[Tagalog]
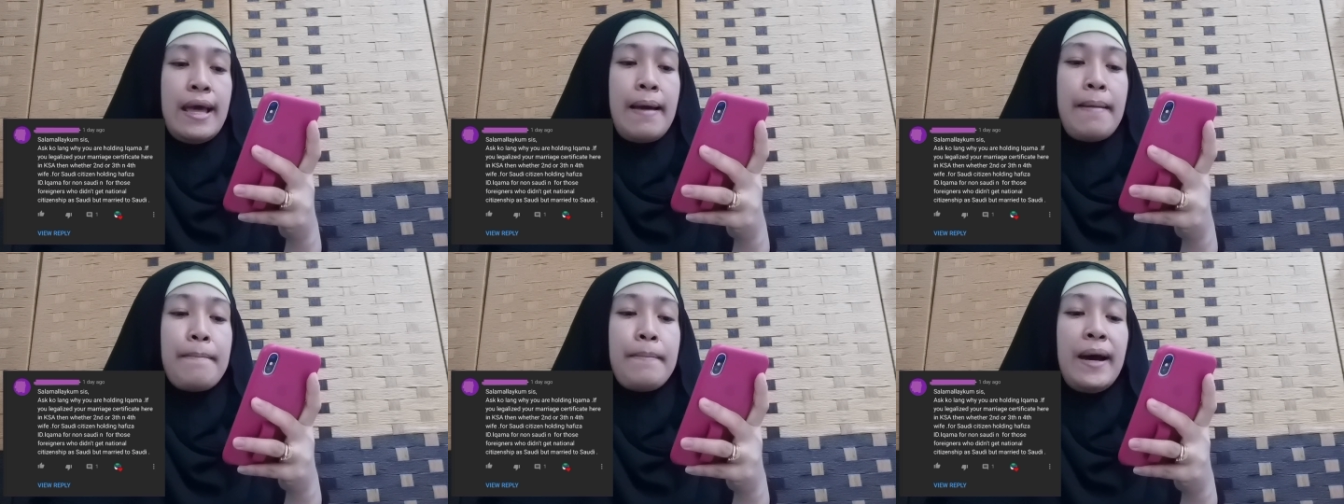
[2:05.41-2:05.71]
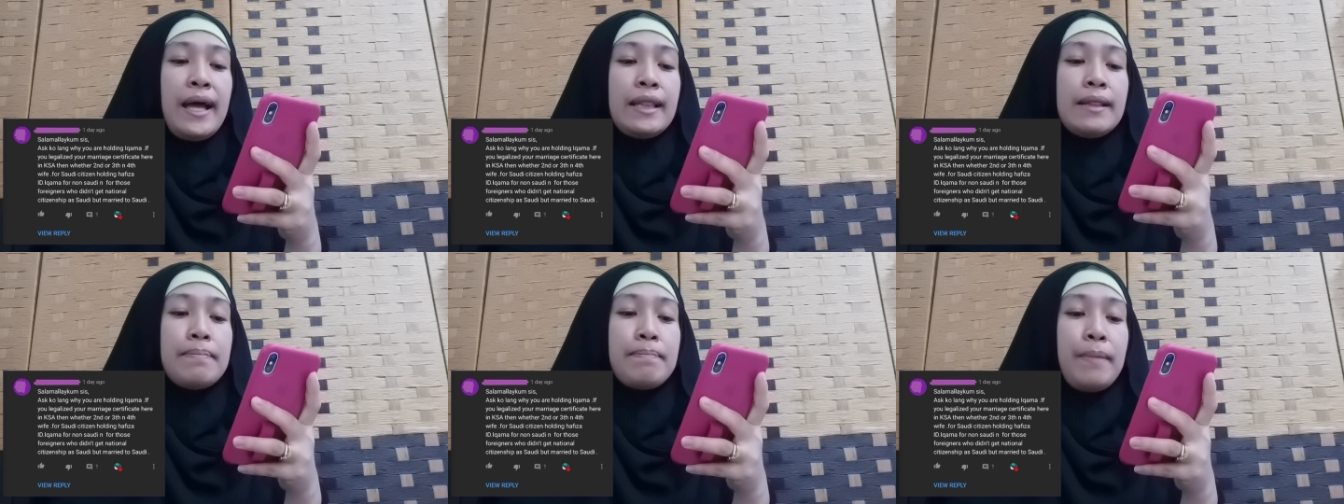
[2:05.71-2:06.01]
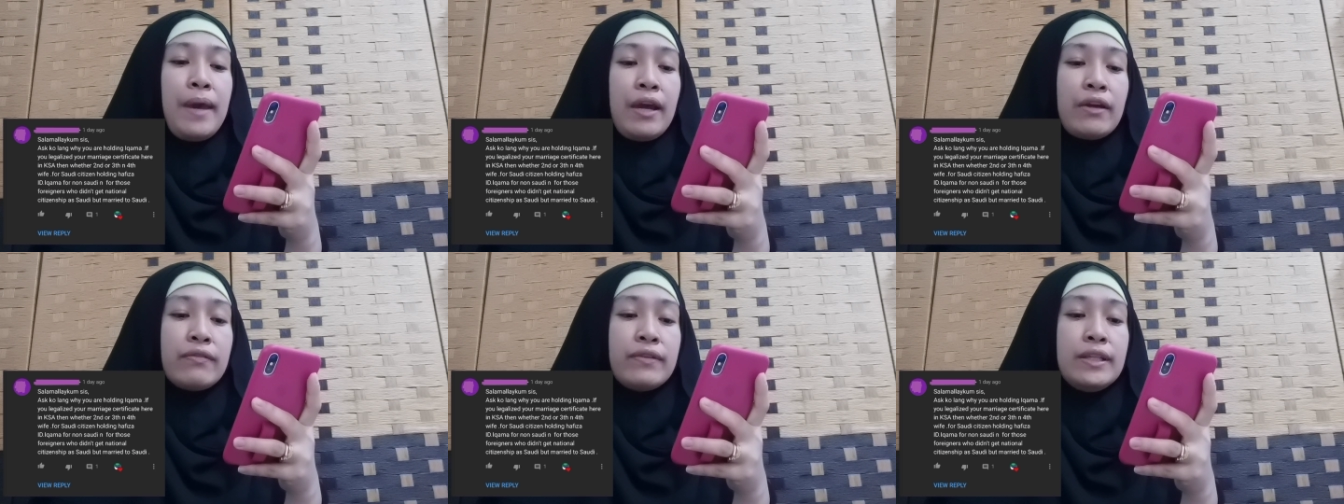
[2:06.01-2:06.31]
but
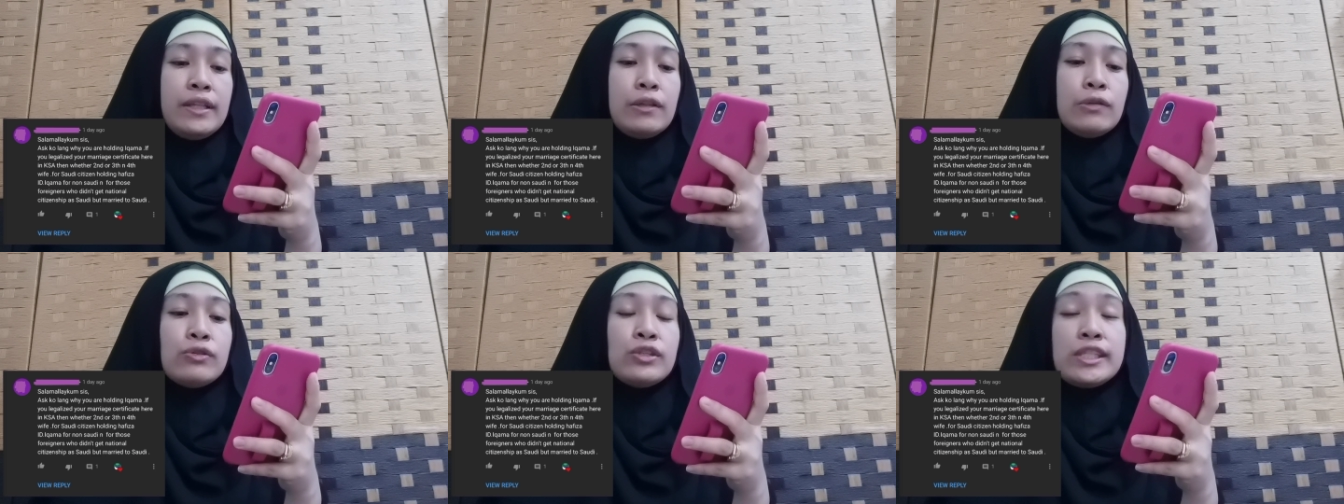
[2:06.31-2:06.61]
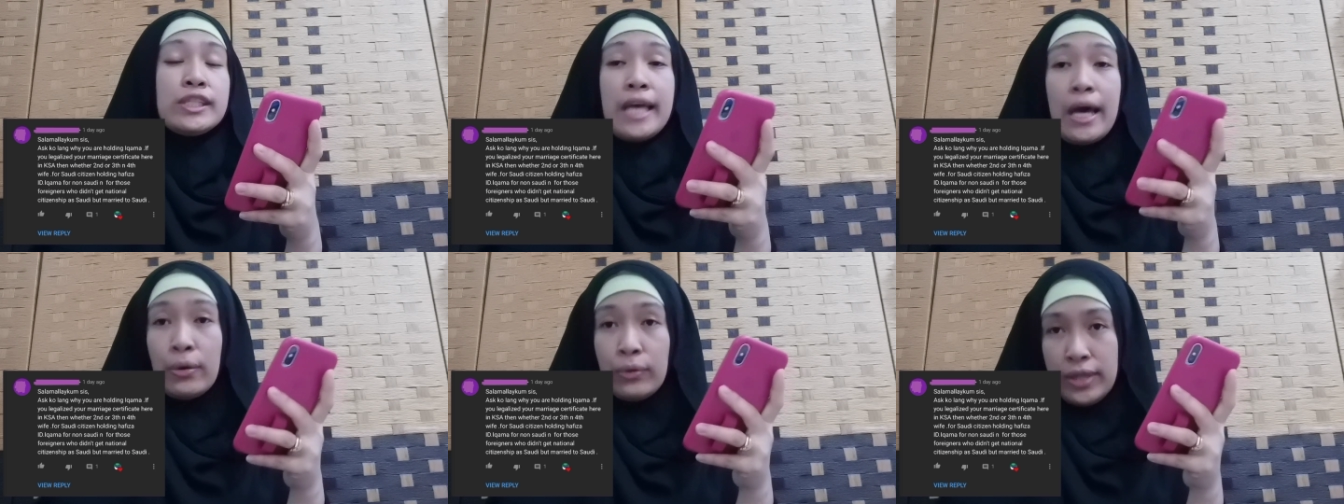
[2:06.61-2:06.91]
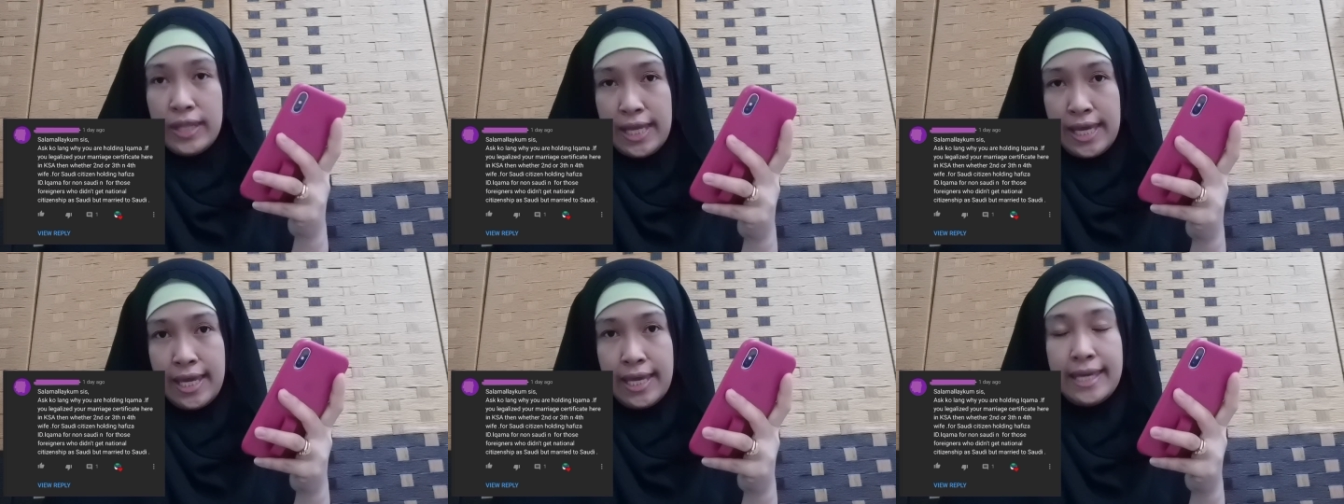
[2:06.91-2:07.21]
married to
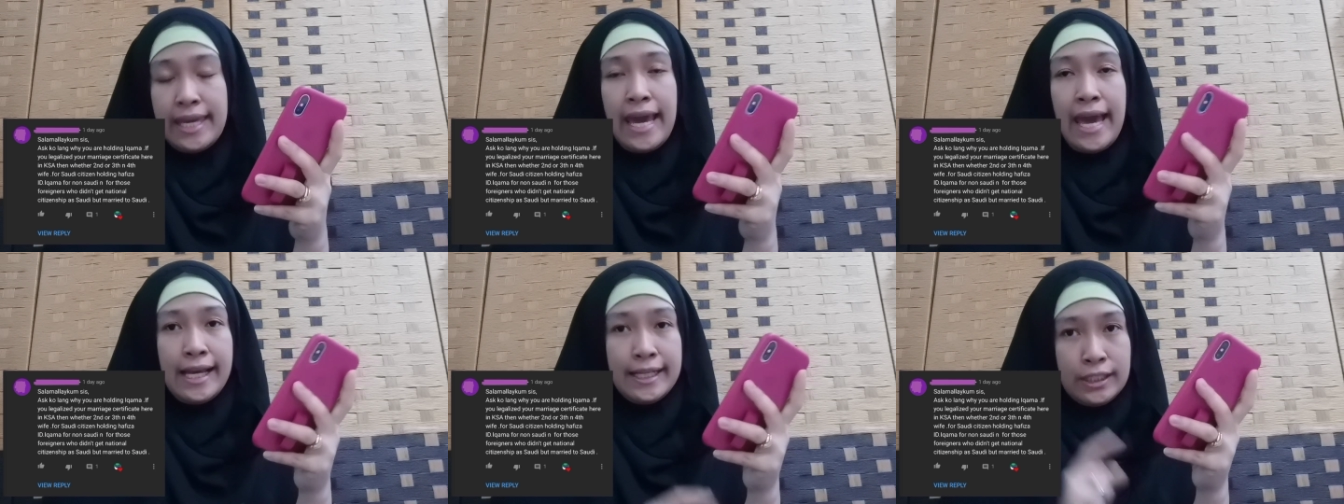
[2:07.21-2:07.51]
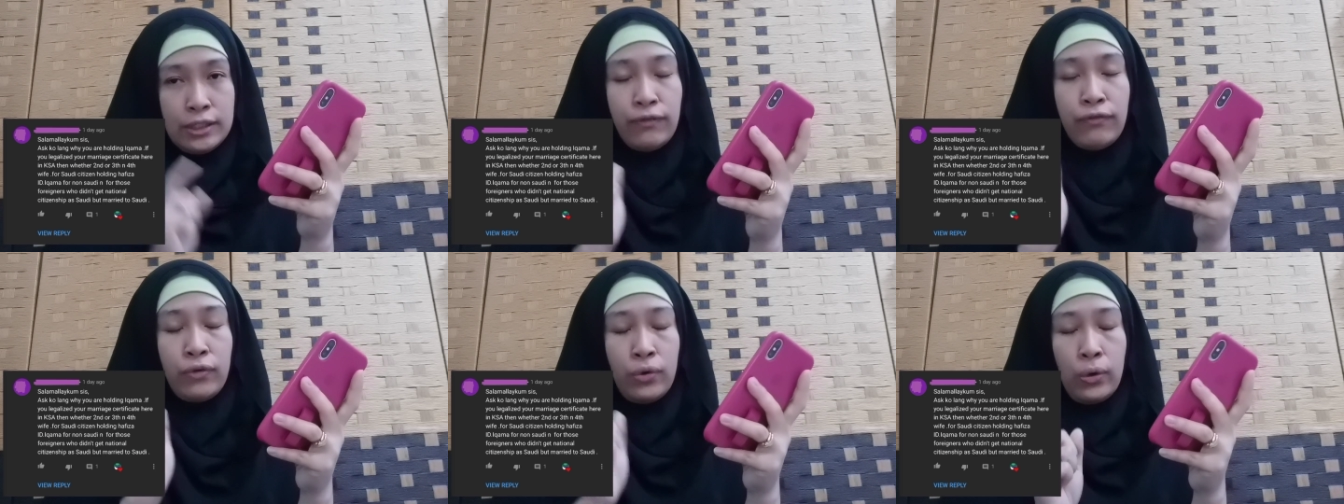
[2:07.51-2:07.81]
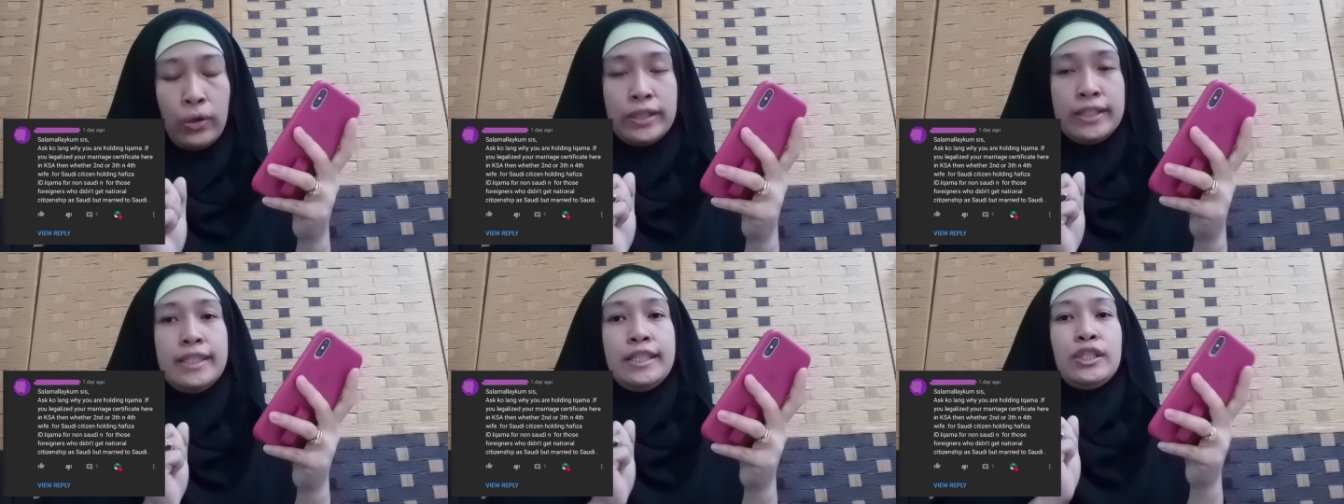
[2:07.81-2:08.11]
Saudi. Yes, of
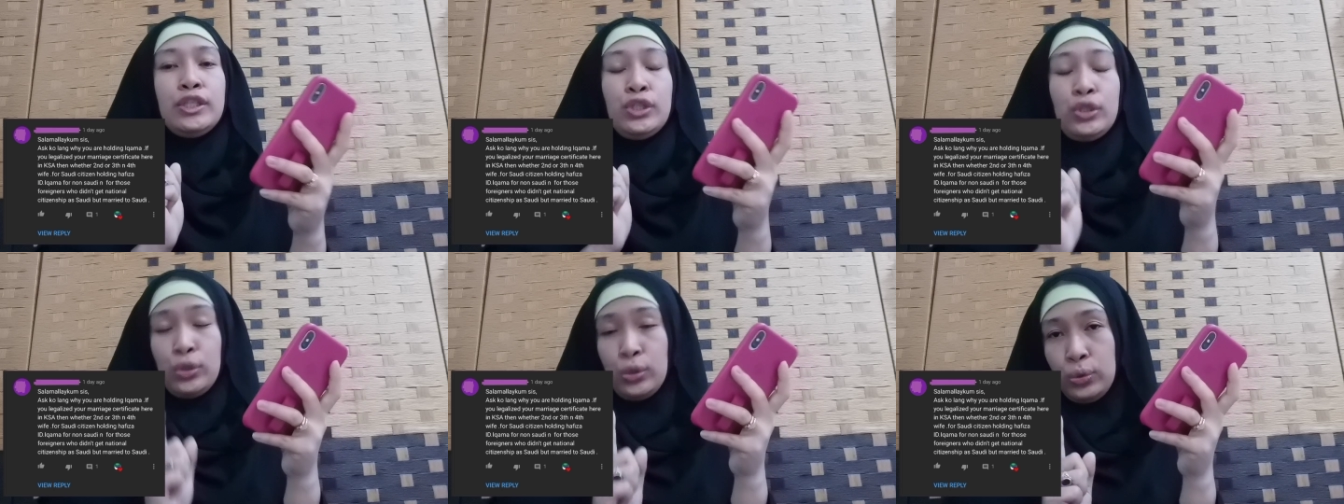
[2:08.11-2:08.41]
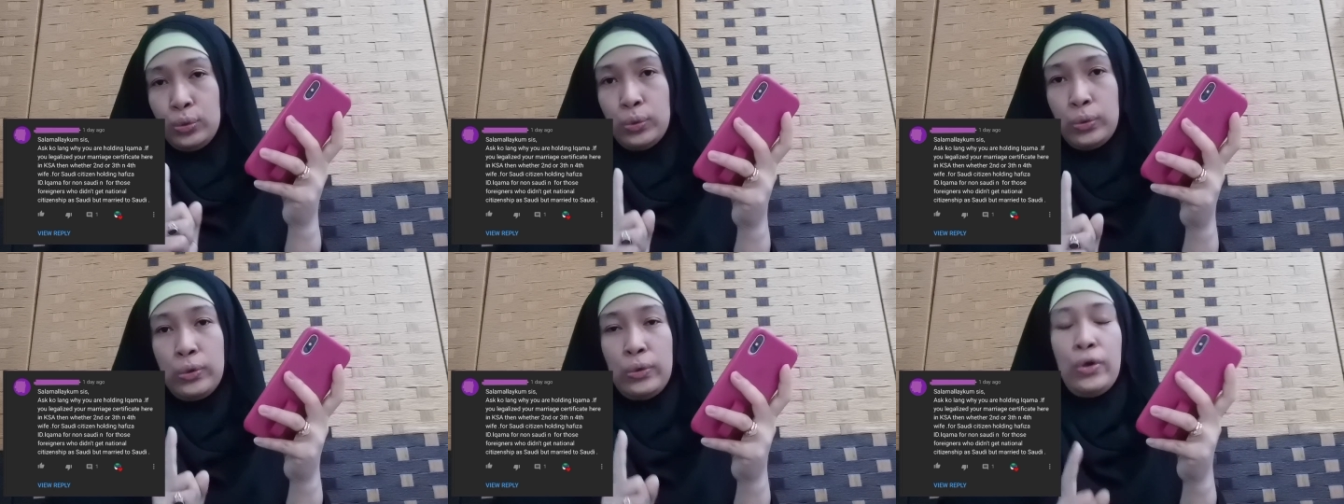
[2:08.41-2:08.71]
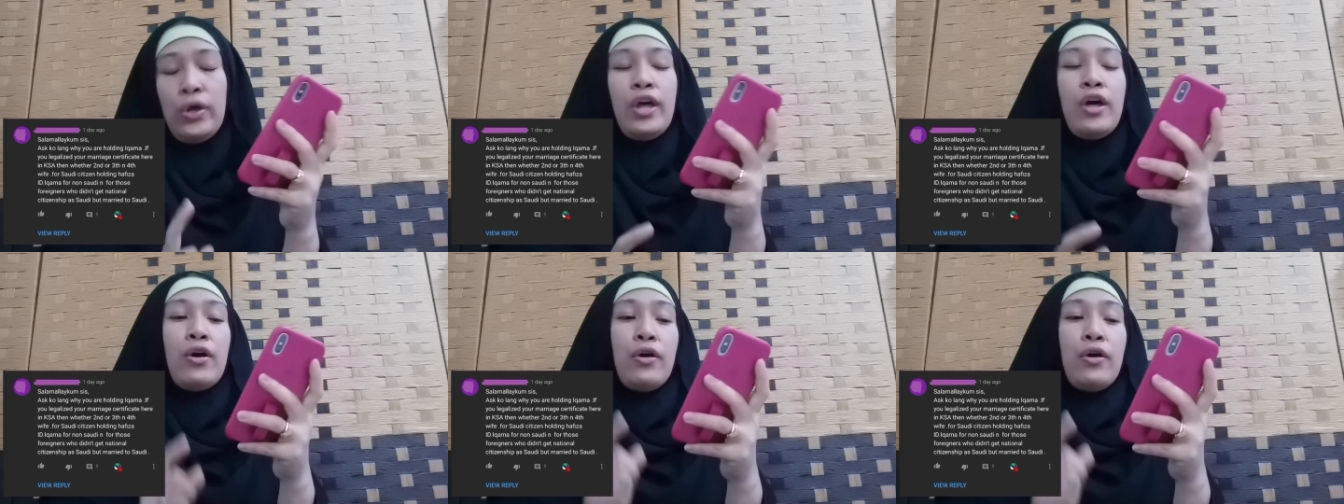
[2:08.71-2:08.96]
course, it's true.